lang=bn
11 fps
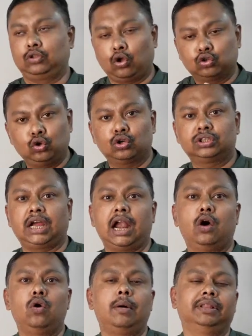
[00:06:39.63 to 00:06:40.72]
তসর
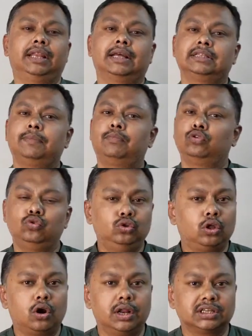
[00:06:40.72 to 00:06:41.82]
ছাড়াও আমাদের কাছে প্রচুর
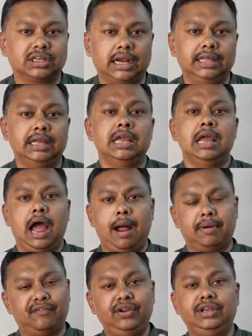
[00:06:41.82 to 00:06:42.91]
ধরনের শাড়ি
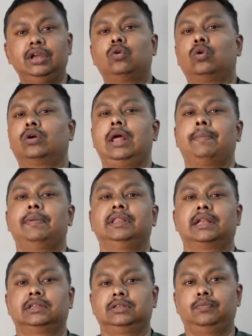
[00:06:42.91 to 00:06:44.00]
আমরা ভিডিও করে করে
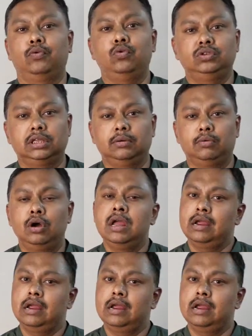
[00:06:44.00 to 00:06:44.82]
আপনাদের কাছে পৌঁছে দেবো